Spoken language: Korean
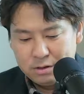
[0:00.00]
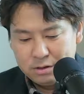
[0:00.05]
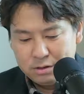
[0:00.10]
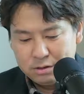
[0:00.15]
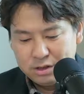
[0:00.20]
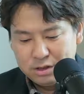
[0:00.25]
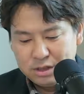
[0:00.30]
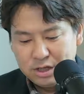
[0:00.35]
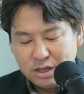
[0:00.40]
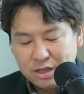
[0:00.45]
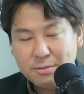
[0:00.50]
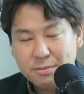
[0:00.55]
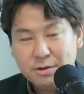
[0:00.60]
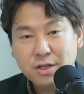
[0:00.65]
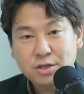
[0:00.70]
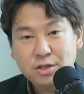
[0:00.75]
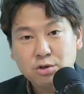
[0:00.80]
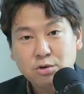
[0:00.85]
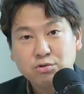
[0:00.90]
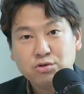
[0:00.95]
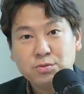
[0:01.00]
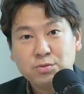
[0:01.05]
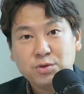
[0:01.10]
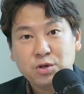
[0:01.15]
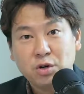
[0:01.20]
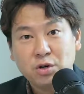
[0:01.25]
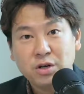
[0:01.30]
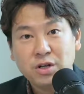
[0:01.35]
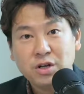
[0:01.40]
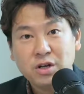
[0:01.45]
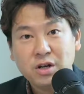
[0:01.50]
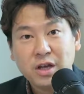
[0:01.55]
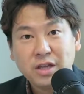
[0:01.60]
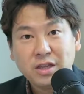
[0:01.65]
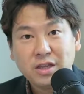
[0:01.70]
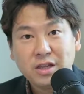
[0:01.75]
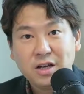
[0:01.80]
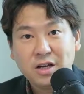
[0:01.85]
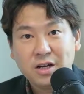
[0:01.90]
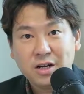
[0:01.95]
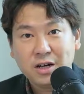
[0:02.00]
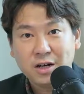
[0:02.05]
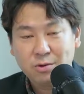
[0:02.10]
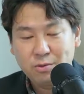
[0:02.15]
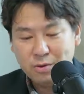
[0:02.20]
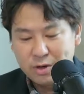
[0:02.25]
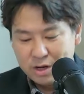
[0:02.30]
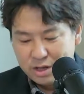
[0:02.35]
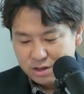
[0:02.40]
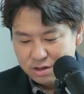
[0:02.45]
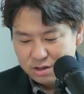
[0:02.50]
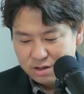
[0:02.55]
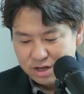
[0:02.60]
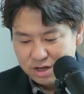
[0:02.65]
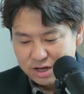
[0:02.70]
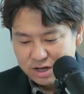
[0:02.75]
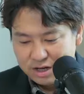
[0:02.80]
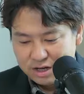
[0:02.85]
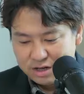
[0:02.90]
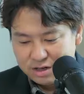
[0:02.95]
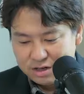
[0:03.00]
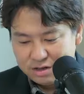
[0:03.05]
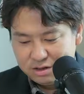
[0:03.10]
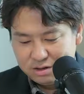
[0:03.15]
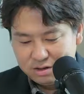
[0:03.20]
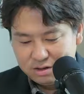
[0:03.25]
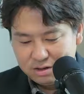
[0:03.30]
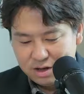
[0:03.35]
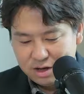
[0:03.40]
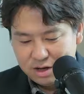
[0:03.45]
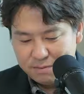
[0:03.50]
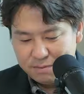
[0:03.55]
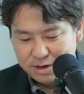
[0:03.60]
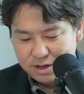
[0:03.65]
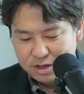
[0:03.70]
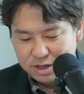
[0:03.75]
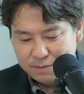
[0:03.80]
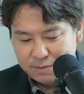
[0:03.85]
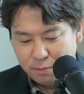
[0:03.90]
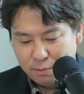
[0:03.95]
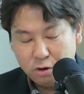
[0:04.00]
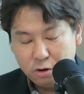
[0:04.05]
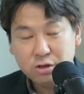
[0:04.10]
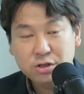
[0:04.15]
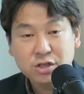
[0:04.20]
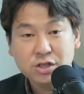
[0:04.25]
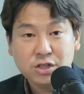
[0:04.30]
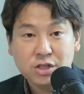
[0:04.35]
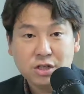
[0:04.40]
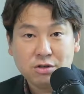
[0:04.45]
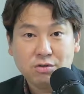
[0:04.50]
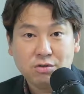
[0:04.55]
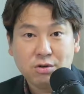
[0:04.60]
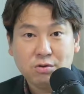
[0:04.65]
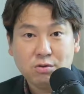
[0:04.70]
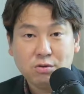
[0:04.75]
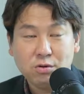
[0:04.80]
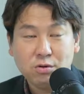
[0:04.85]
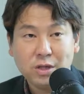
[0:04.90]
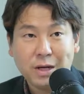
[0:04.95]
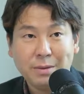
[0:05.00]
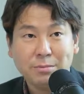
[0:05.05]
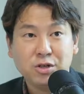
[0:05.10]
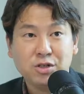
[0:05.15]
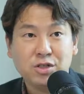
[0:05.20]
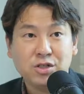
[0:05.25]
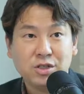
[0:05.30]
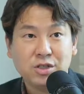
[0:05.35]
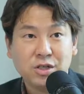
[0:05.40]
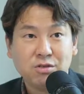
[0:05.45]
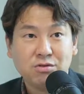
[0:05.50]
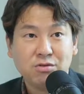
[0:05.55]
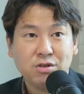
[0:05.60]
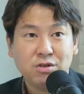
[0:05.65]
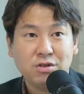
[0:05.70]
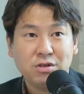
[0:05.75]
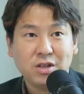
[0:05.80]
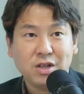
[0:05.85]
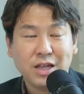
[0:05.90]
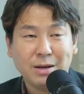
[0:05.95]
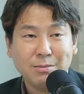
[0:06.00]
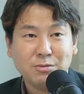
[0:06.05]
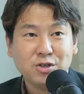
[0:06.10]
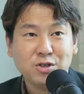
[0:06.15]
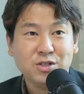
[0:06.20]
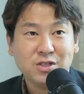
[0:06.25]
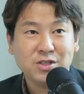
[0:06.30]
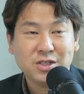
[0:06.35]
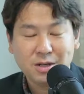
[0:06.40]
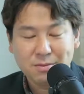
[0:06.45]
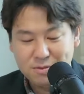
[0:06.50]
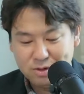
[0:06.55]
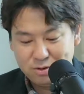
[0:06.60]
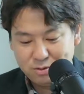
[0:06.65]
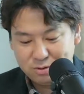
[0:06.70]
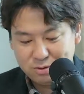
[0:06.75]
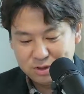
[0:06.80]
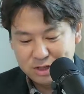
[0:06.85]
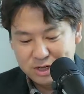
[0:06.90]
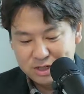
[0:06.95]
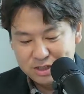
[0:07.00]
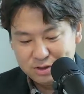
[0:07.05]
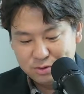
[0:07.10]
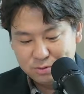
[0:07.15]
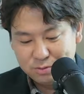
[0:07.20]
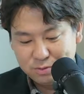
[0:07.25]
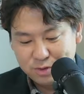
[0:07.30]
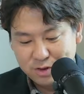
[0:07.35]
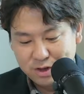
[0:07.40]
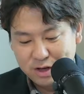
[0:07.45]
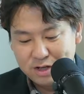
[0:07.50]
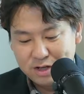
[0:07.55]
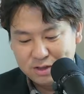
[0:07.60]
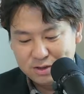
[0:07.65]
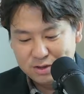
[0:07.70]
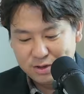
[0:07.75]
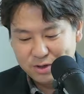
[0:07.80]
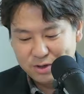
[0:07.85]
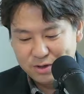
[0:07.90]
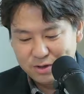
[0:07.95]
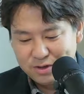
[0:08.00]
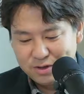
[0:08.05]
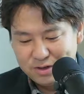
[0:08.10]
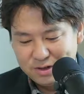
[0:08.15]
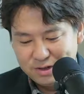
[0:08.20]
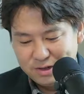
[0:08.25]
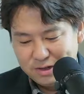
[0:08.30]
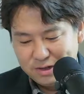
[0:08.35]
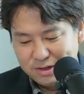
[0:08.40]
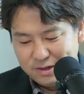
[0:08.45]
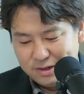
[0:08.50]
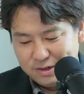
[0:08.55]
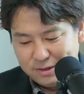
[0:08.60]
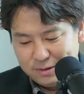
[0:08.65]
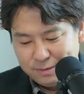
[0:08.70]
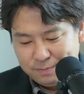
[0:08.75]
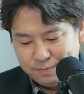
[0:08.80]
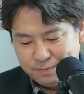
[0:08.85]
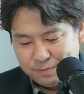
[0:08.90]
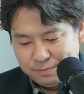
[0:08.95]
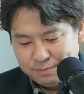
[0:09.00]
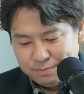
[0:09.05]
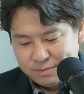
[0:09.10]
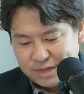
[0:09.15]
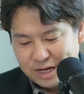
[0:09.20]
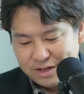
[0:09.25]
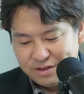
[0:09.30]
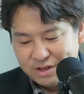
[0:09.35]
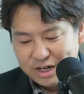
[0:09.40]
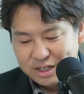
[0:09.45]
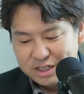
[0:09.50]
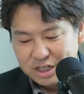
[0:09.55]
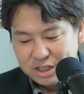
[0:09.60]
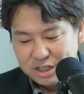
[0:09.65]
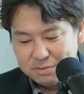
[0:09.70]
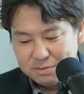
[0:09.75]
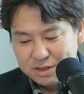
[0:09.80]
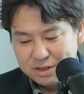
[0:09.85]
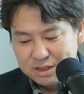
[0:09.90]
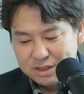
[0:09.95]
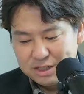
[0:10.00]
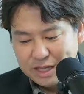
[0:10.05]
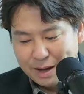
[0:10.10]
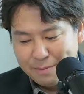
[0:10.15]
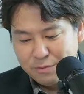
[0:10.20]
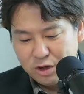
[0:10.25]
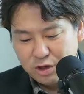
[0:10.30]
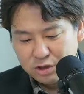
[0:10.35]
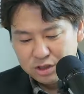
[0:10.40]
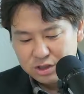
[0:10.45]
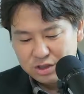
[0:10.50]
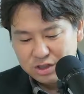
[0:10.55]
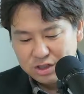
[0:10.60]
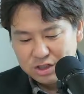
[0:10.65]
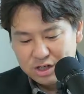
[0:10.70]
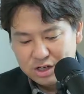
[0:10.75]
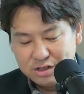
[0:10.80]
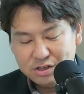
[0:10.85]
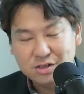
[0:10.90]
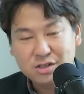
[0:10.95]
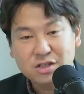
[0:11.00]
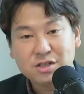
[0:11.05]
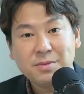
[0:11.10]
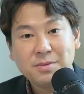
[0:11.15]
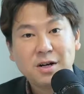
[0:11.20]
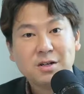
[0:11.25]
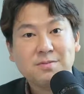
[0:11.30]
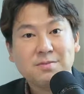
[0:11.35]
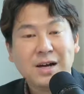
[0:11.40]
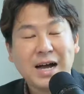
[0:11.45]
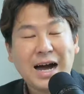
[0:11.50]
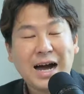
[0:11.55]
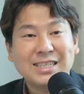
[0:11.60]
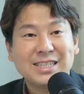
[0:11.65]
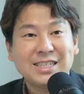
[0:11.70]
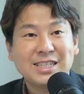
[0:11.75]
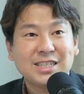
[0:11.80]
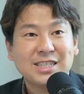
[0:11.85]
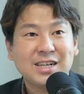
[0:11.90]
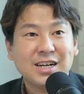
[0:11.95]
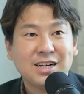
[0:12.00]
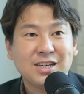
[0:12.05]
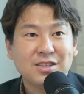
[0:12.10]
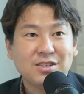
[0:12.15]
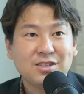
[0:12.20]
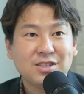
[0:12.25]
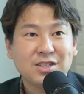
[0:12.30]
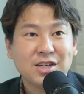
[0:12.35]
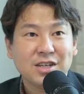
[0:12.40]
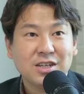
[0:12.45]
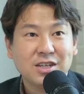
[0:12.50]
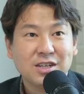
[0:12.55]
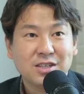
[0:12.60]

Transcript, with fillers: 어, 이사 때마다 저도 좀 정리를 했다라고 했는데 그때마다 버려지는 책도 있고 남겨지는 책도 있는데 남겨지는 책만도 사실 좀 꽤 있어요. 음, 다들 아시겠지만 이제 남겨지는 책은 그만큼 가치가 있는